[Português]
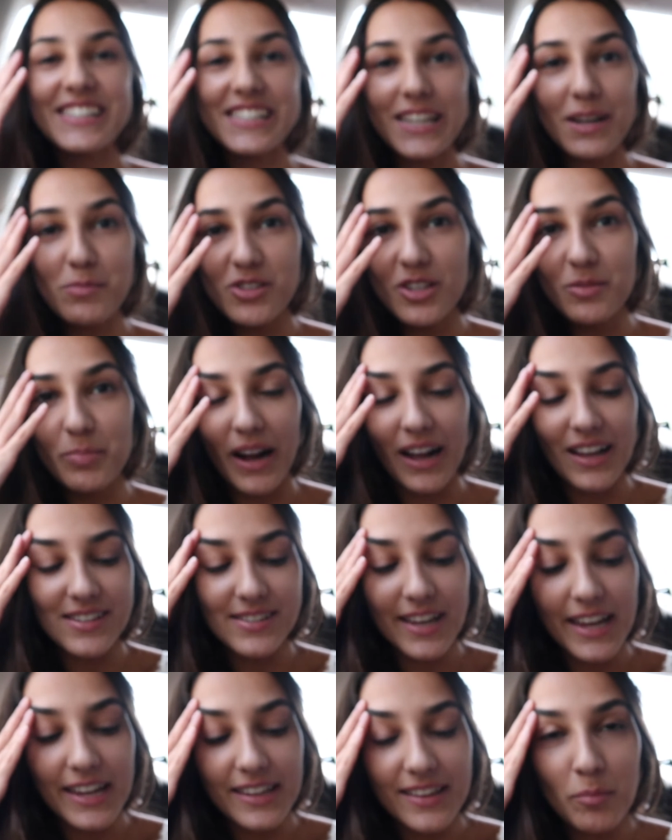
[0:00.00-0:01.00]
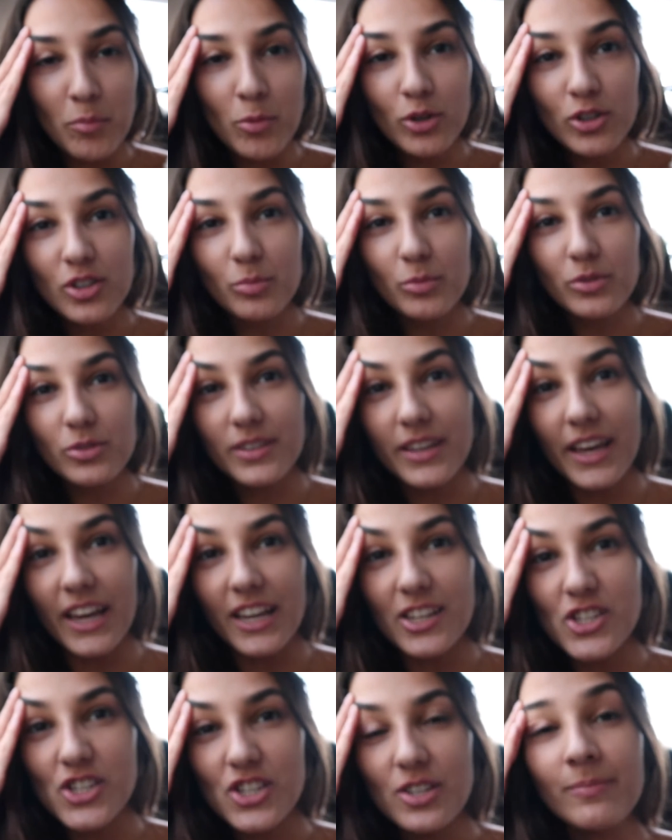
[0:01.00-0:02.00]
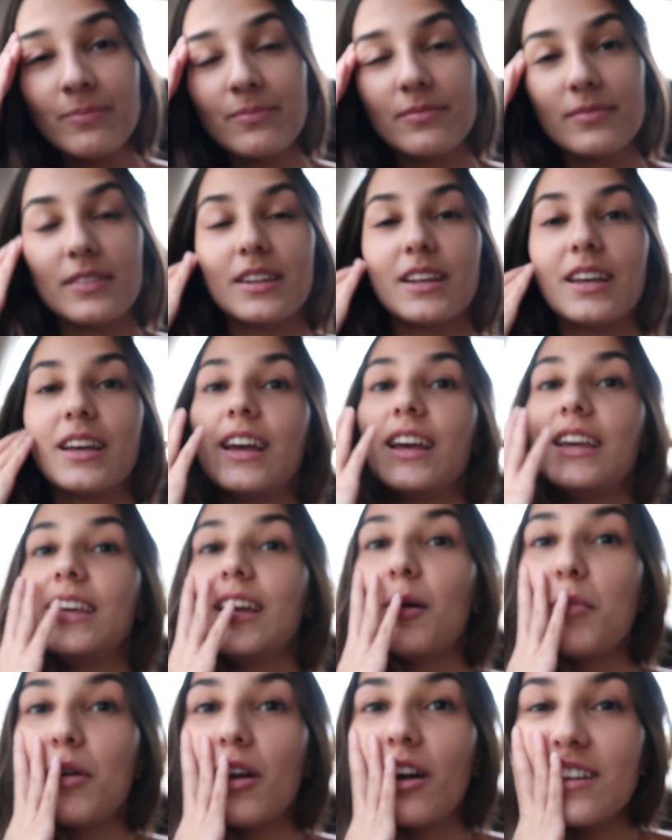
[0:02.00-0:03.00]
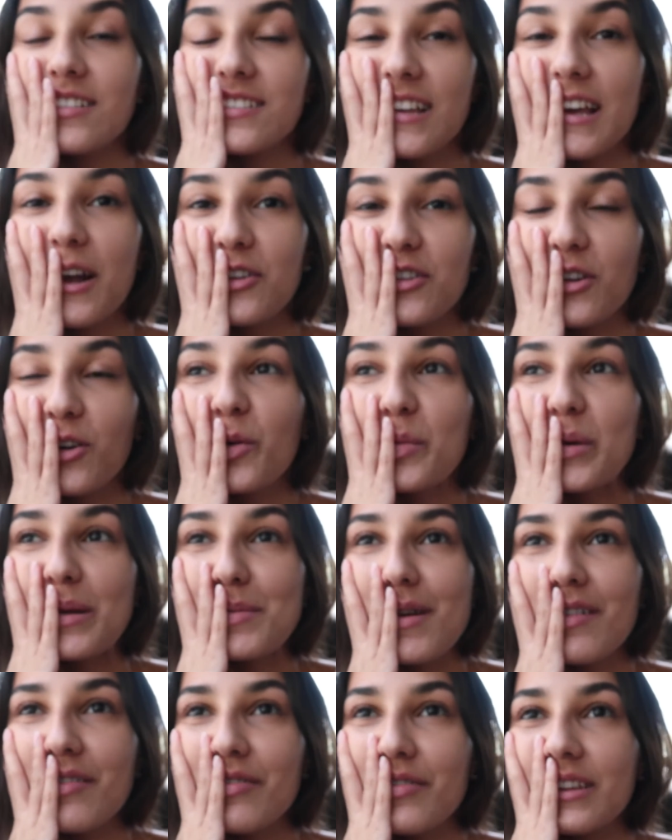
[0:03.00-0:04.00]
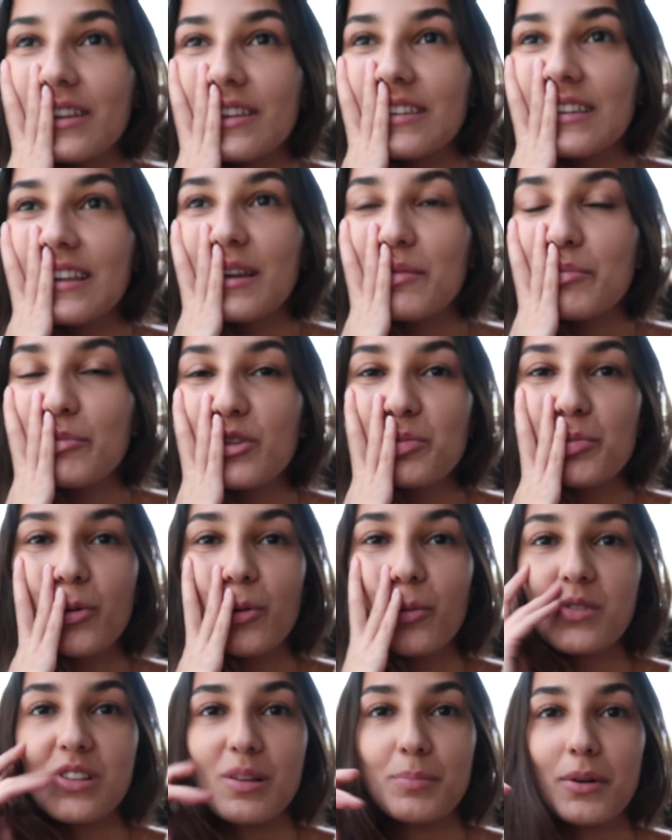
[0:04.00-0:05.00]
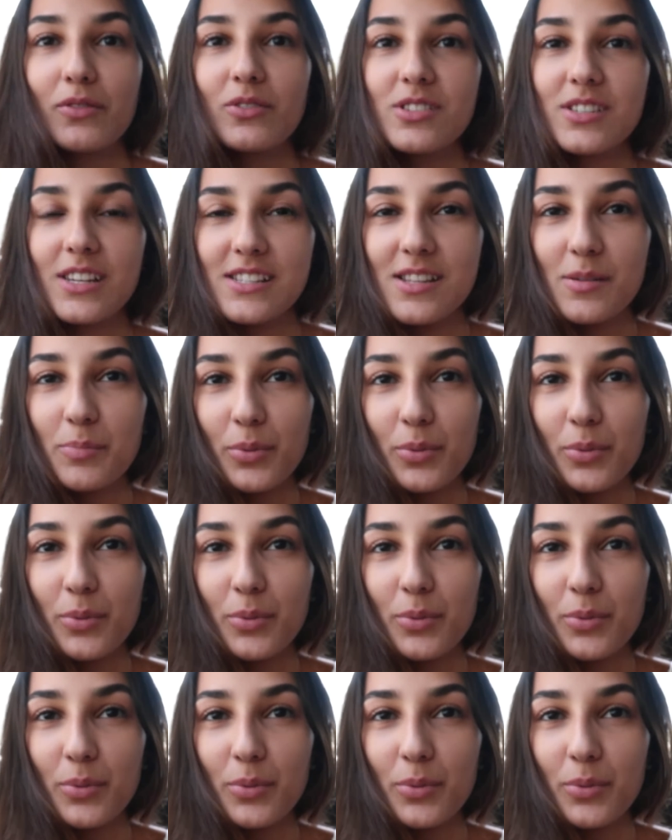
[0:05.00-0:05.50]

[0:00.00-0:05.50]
Estamos indo pegar açaí, tá muito, muito quente. E é o melhor açaí que eu já comi na minha vida, sério, é muito bom. Vou mostrar pra vocês